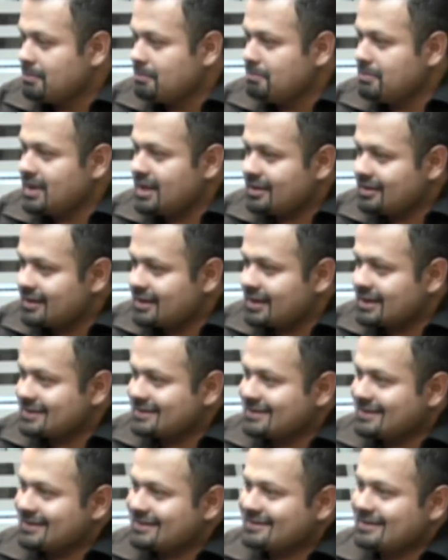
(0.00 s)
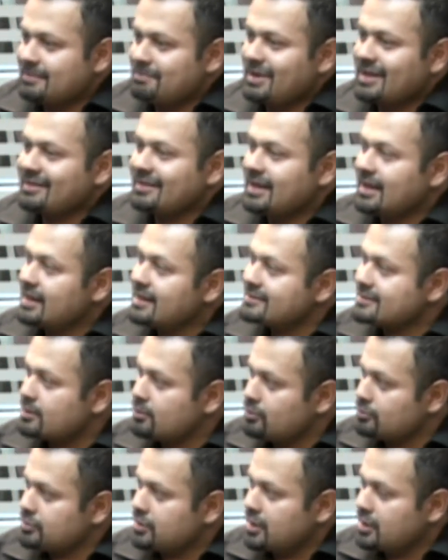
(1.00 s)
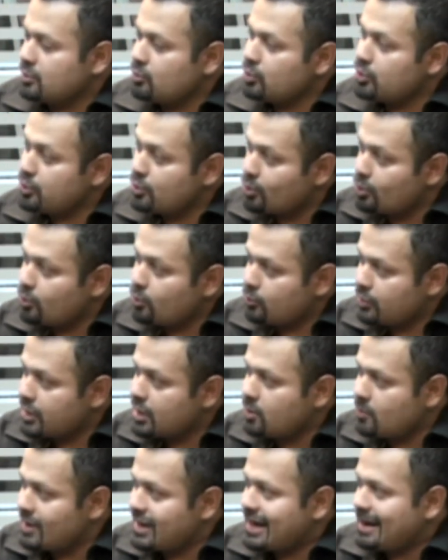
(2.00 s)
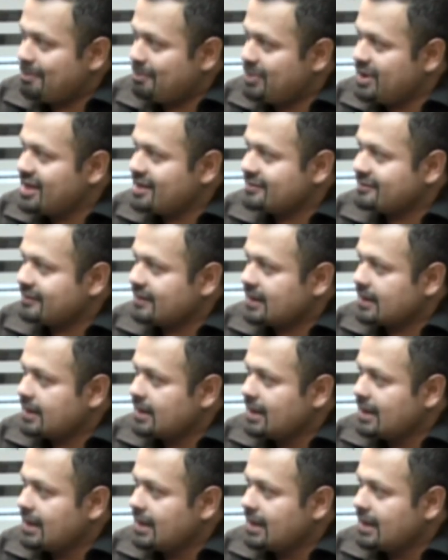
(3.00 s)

Mientras se mantenga ese contenido ideológico en la pieza,